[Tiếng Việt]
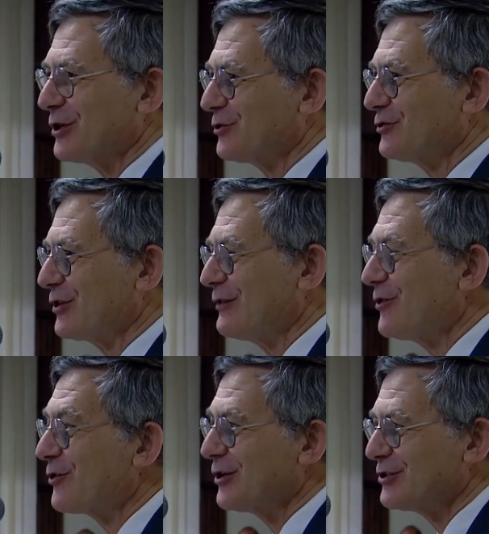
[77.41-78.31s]
Tại đây,
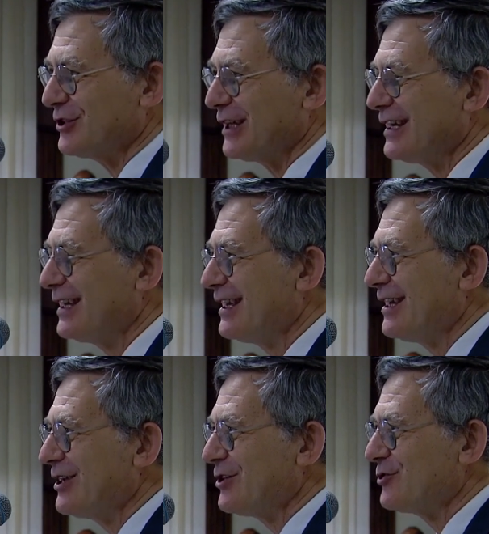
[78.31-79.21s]
sau lời chào của
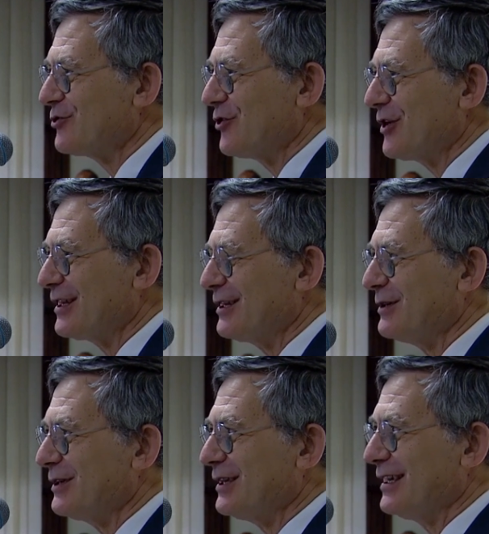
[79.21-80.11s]
Bộ trưởng Bộ
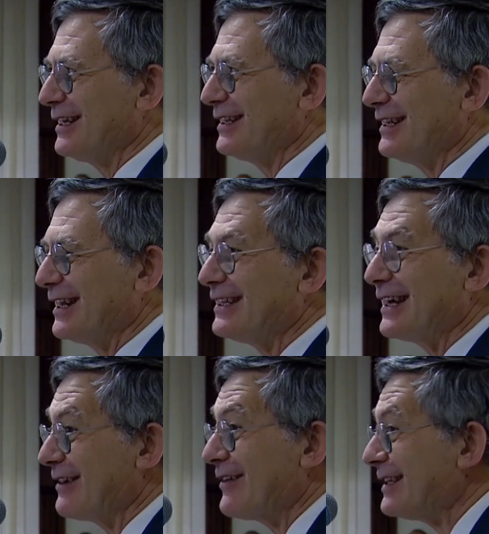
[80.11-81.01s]
Truyền thông,
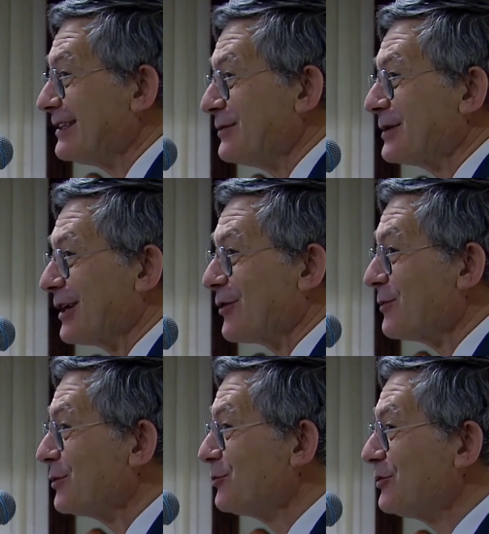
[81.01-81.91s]
ông Paolo
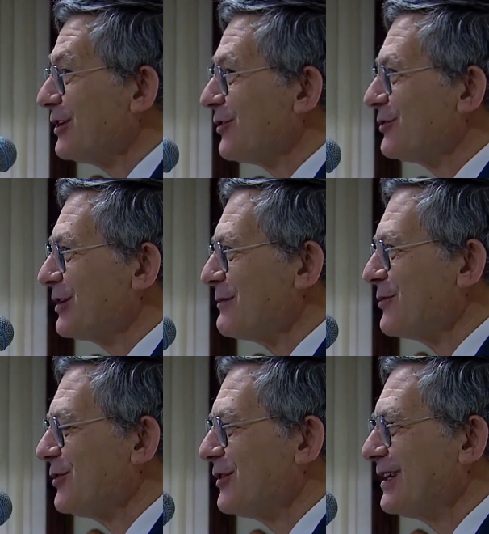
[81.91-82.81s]
Ruffini,
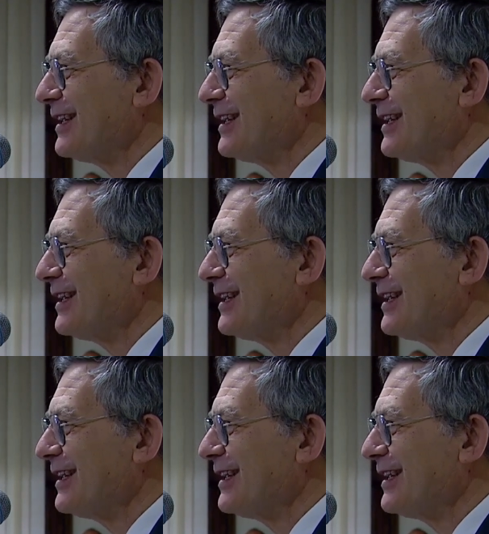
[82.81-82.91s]
Đức Thánh